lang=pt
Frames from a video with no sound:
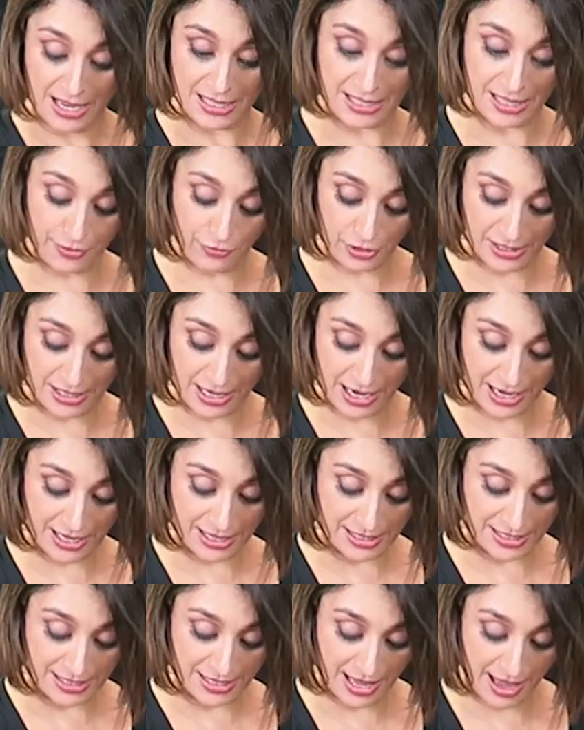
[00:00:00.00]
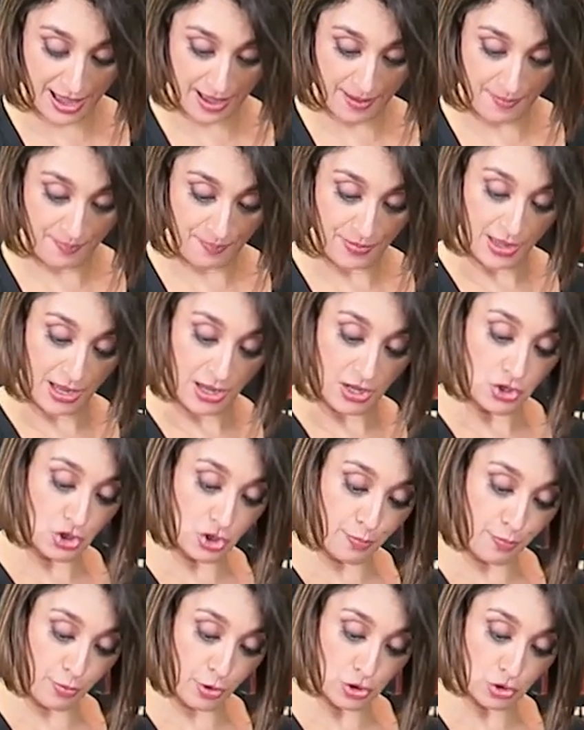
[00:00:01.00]
Se você quiser
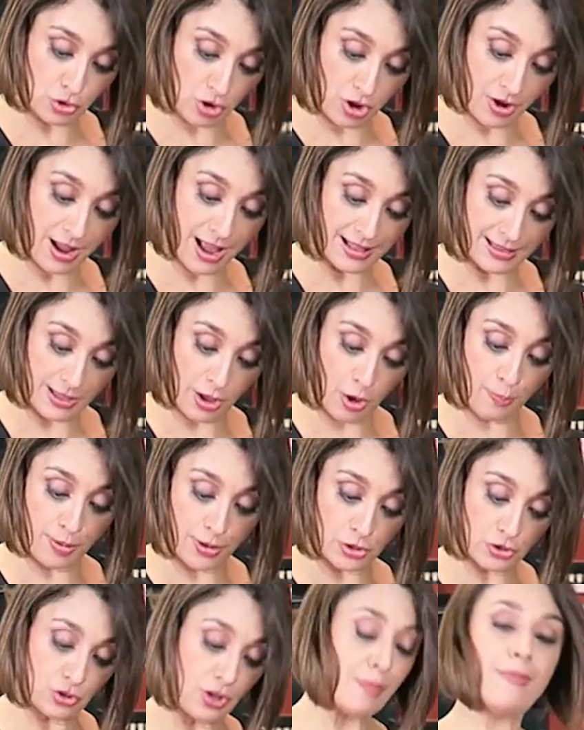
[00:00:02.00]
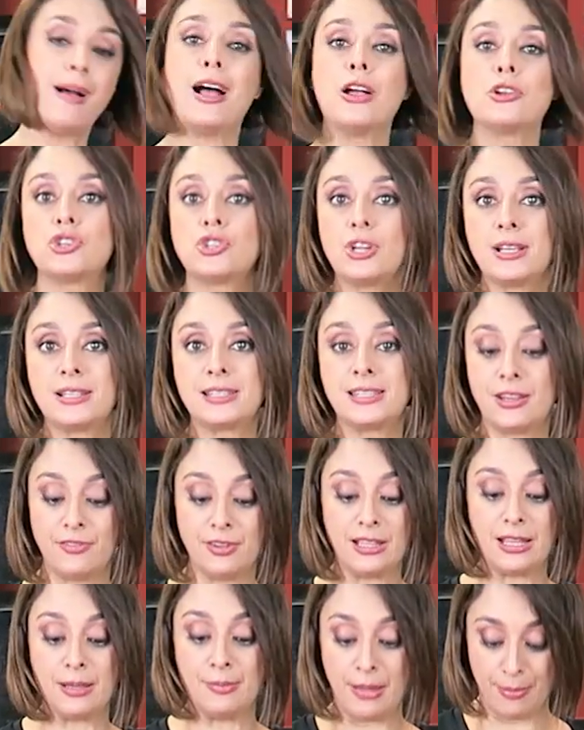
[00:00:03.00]
depois colocar até o pesto embaixo e já
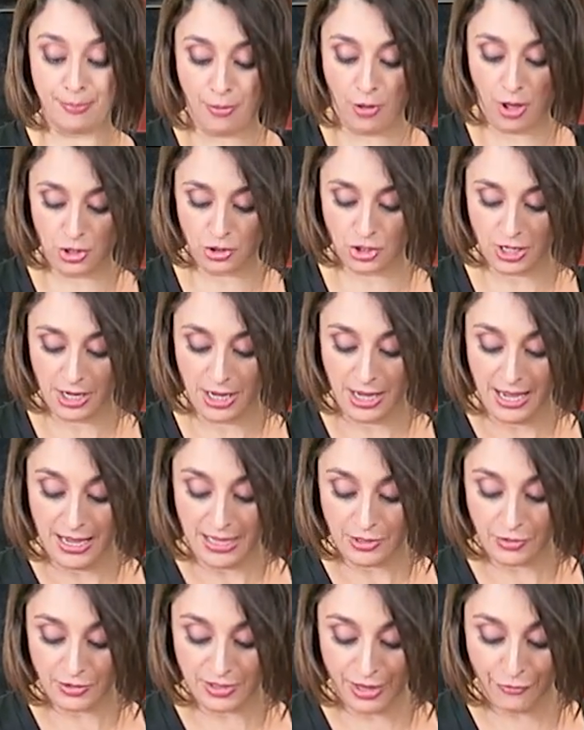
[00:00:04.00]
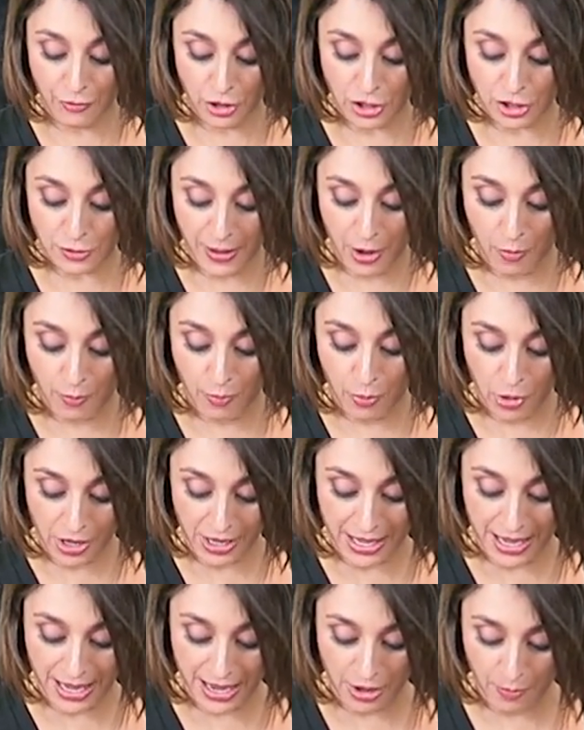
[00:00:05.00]
servir, também pode. Se você for esperar um
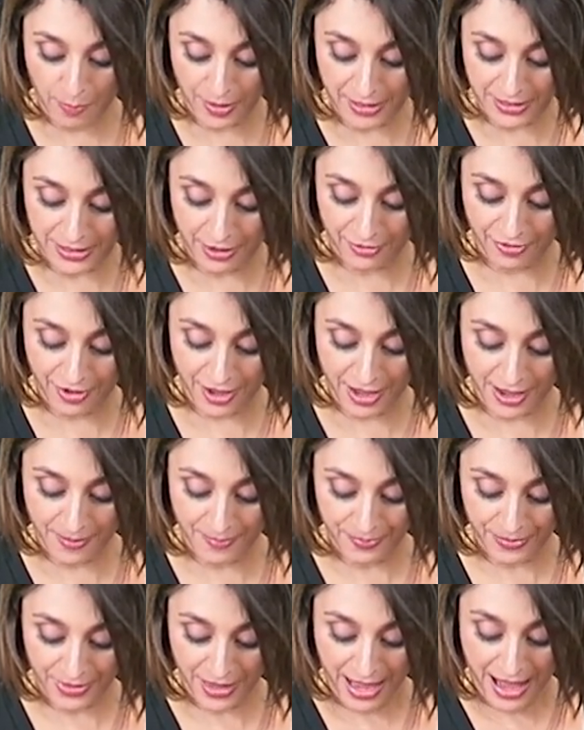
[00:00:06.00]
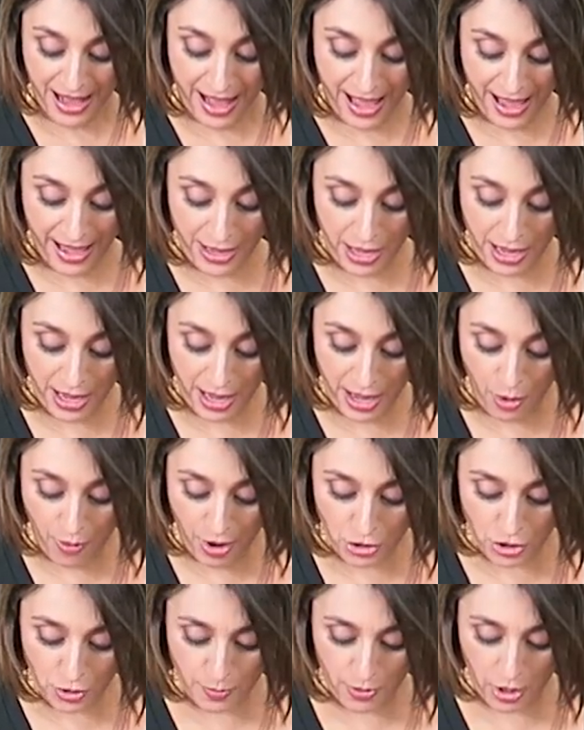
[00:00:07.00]
pouquinho para servir, aí eu
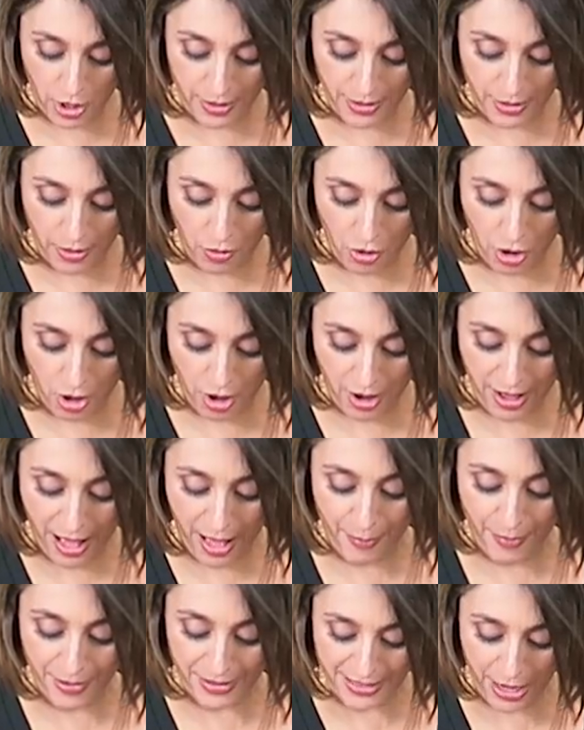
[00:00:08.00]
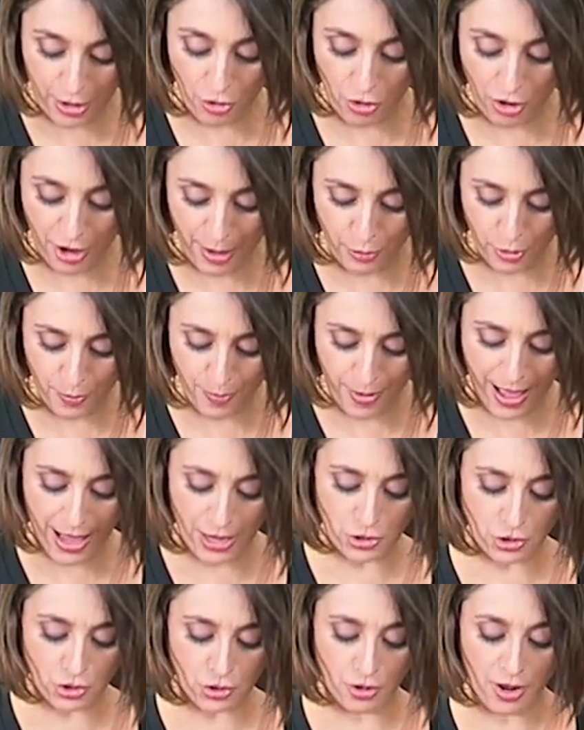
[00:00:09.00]
acho melhor não colocar. Mas se quer colocar por
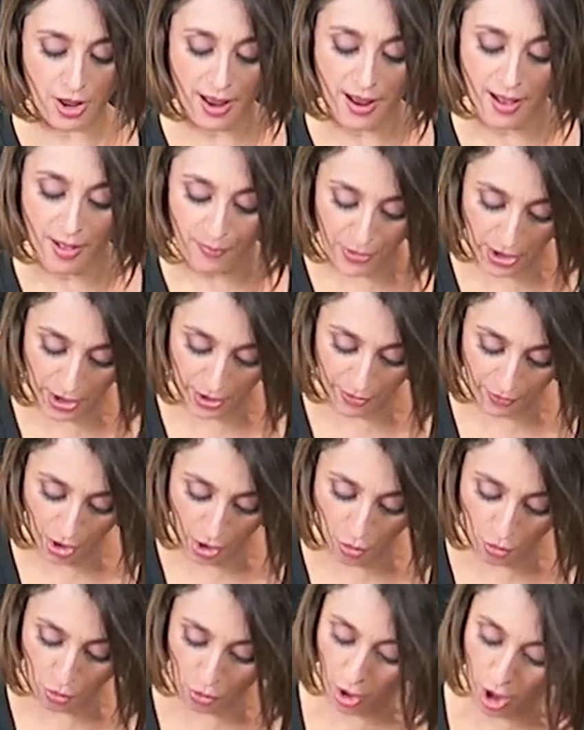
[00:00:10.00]
baixo, eu